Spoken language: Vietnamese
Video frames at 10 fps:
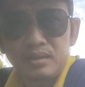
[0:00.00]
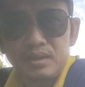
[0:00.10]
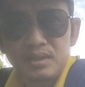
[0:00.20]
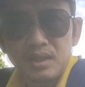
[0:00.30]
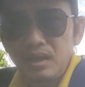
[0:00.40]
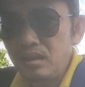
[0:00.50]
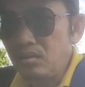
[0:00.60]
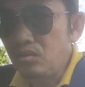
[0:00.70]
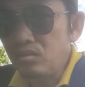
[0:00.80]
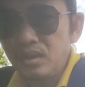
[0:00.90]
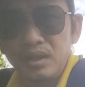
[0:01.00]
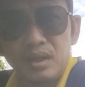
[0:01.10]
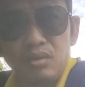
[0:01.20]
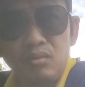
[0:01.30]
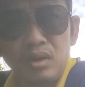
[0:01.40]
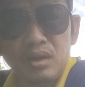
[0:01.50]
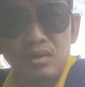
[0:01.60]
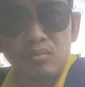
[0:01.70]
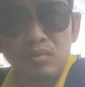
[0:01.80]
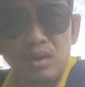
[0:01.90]
anh chia sẻ anh nói thuốc tiên ai uống hết
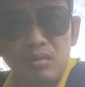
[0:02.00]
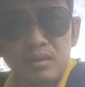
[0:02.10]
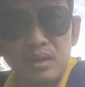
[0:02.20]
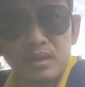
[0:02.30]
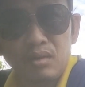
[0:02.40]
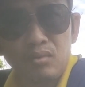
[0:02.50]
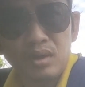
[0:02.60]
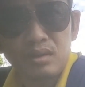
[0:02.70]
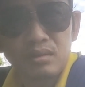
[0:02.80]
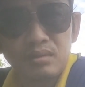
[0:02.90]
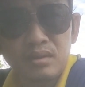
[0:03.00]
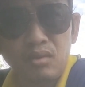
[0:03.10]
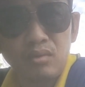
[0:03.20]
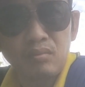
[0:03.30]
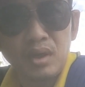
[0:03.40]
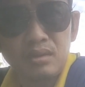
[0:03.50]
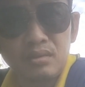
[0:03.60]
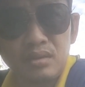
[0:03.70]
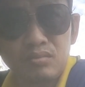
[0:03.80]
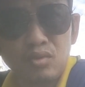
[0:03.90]
ai dùng cũng khỏi bây giờ người ta uống hết người ta uống không hết
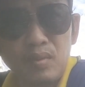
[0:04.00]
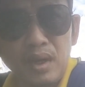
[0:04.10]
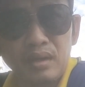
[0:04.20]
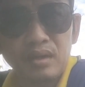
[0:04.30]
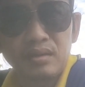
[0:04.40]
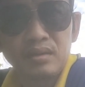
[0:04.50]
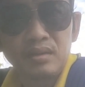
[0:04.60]
như ông chú ba nè